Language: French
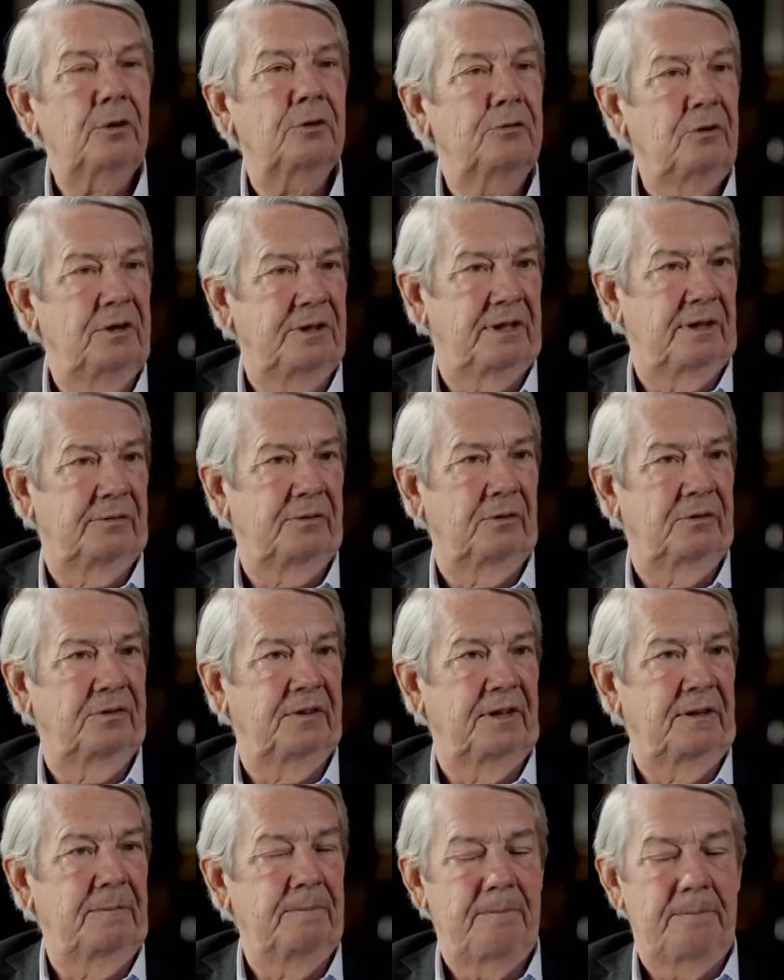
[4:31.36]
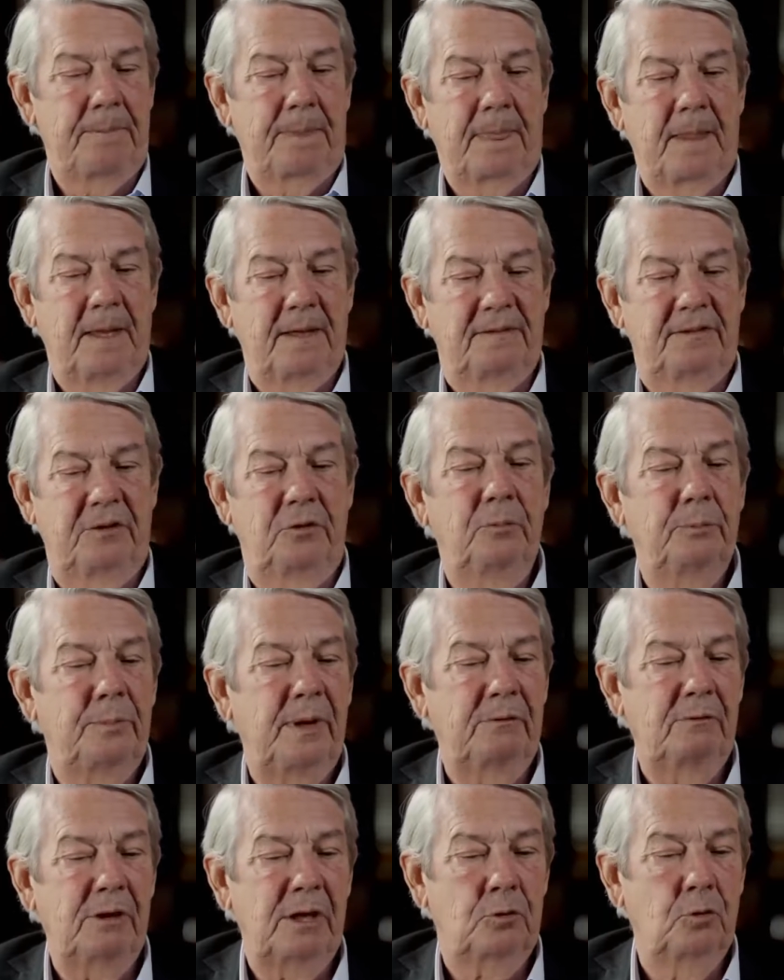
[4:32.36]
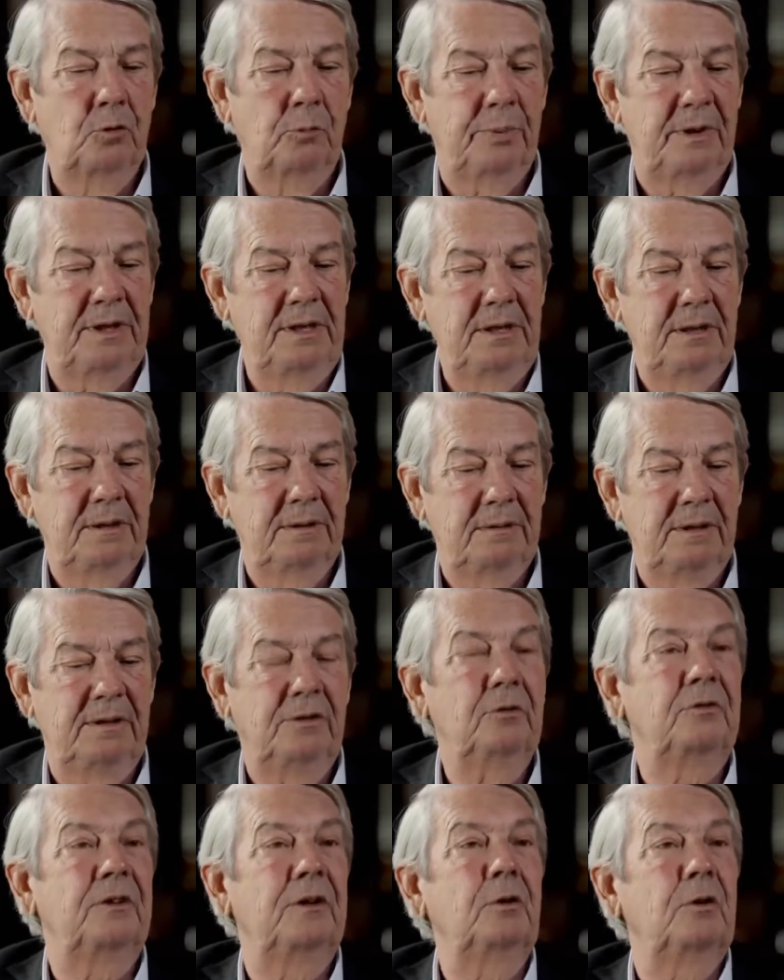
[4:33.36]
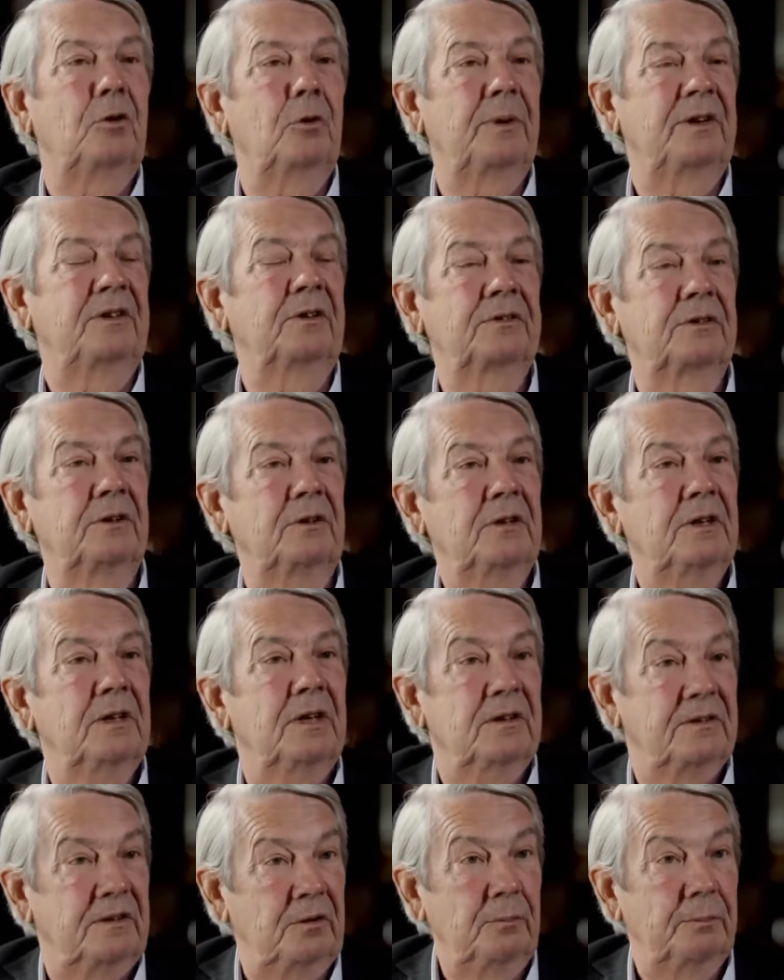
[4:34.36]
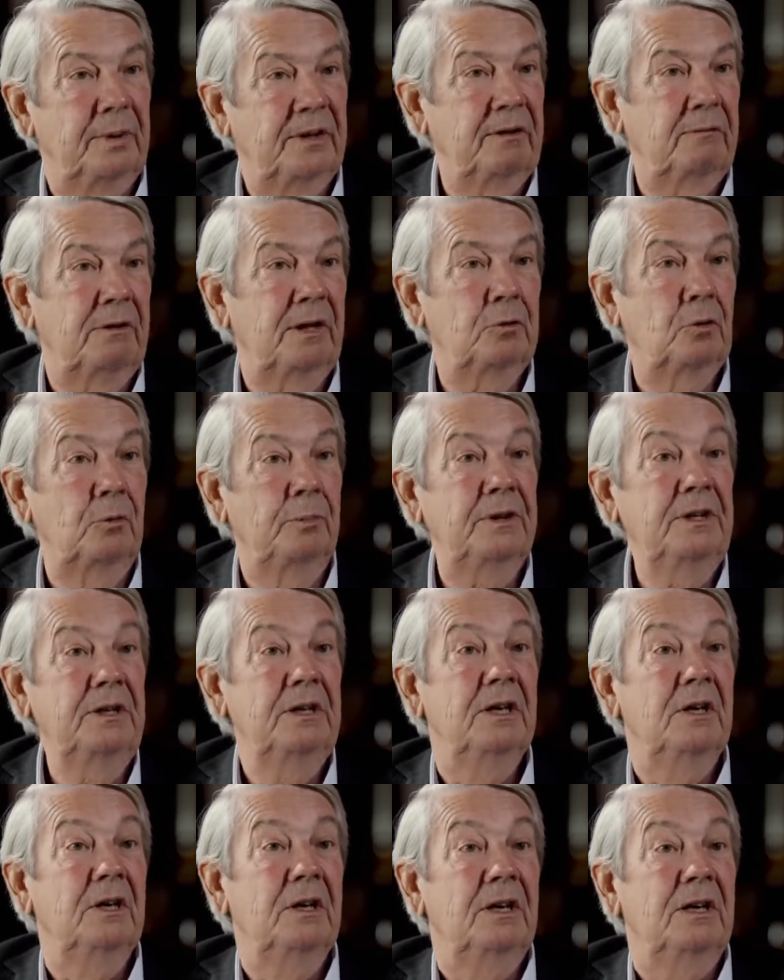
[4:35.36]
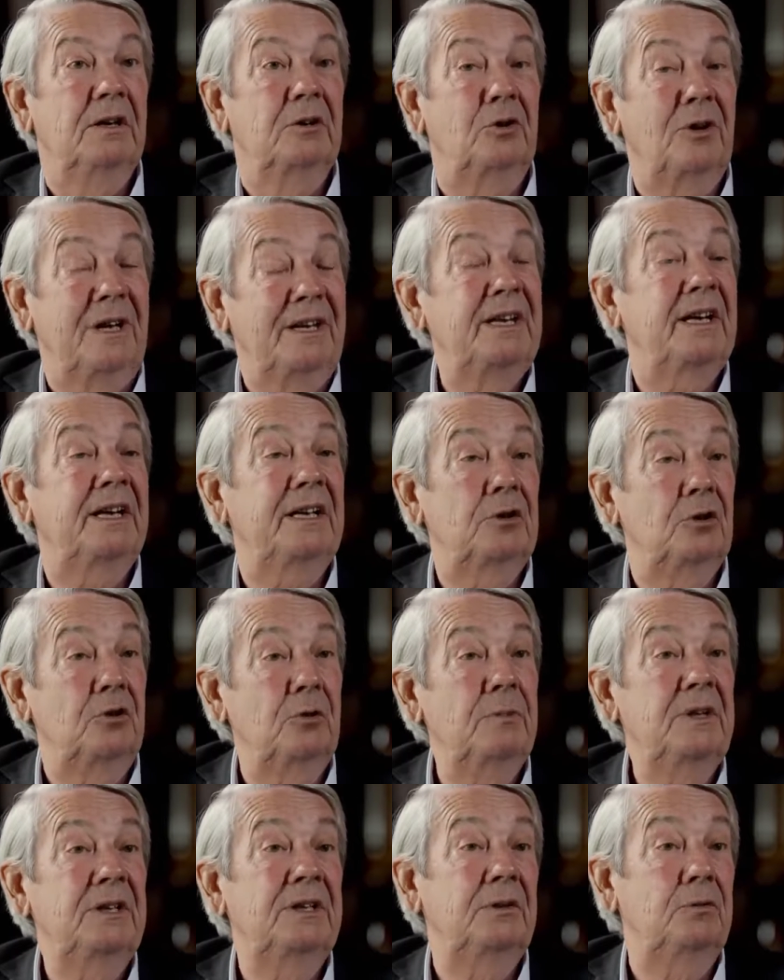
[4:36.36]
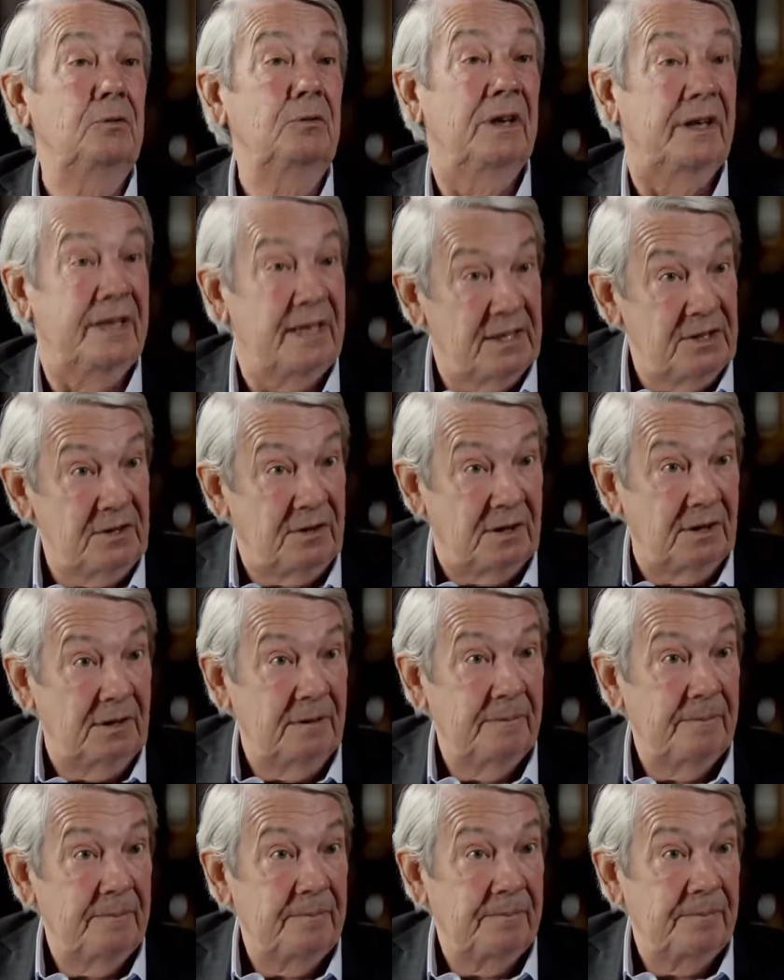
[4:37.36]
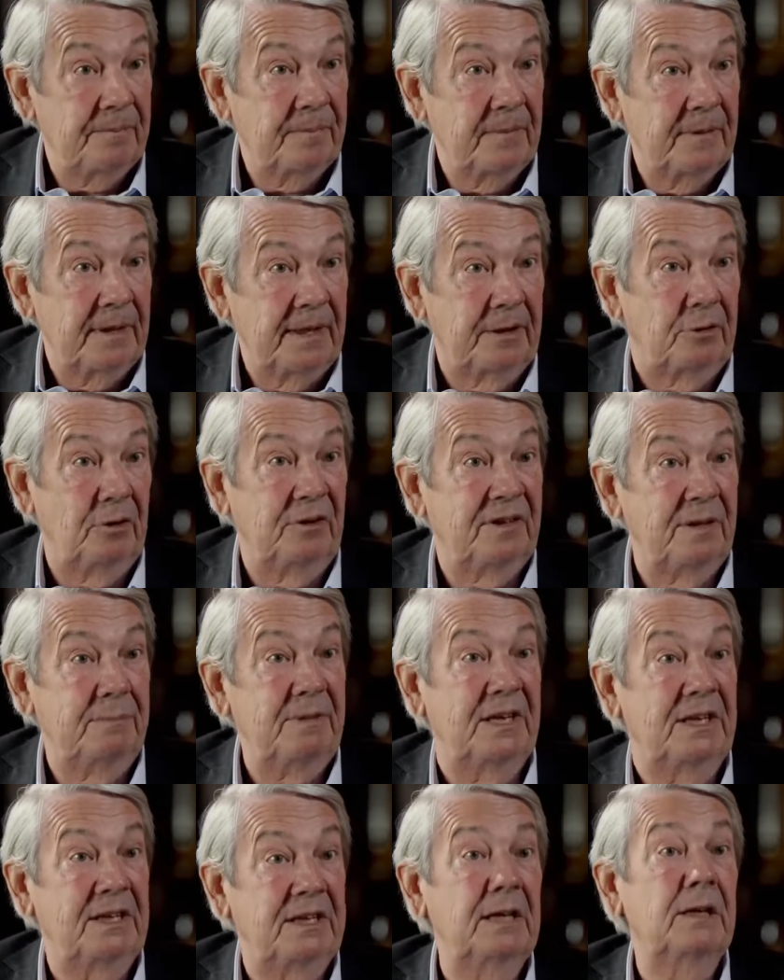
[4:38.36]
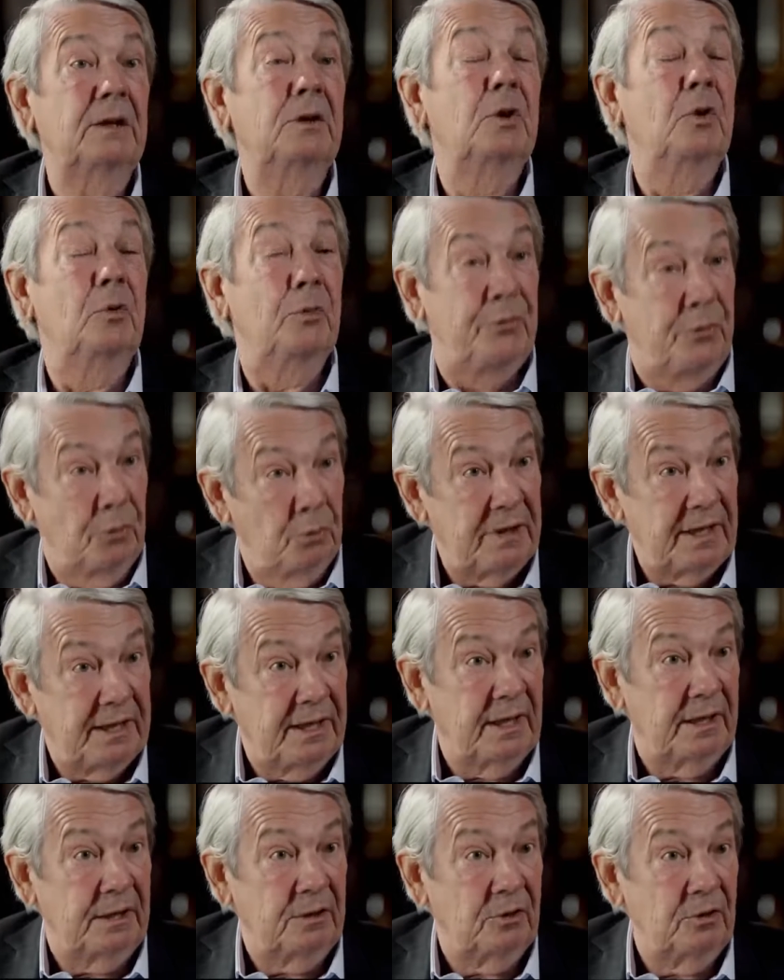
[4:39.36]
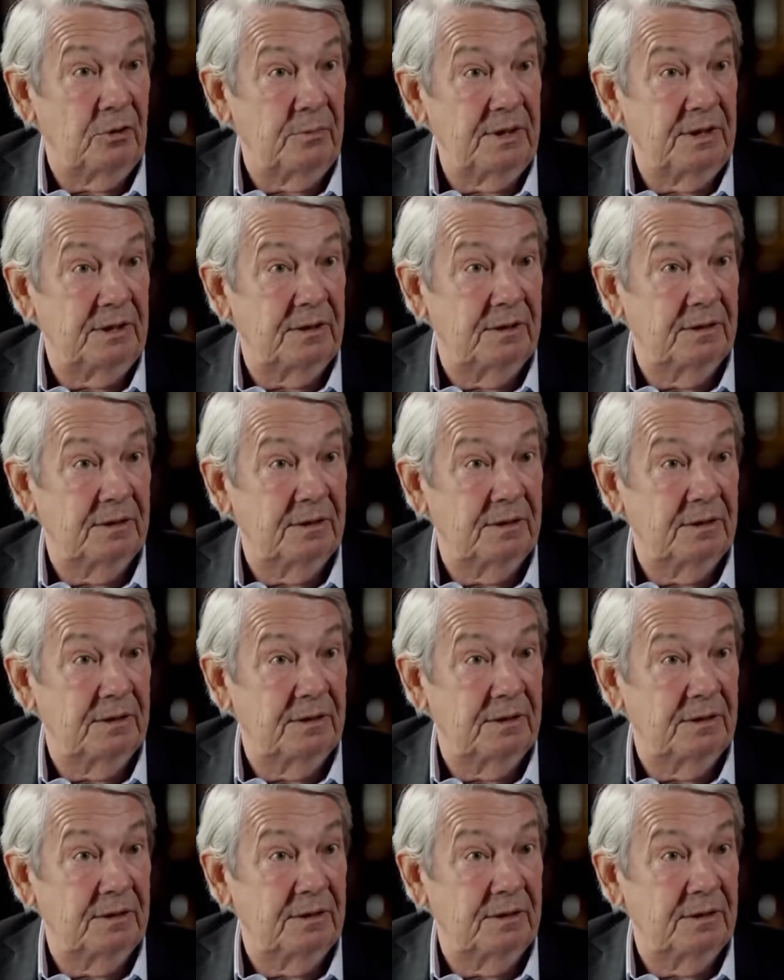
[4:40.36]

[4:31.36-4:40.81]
de l'État français, c'est de ne pas avoir compris, et de ses représentants, c'est de ne pas avoir compris que la guerre économique est une réalité, et que les Américains font la guerre économique.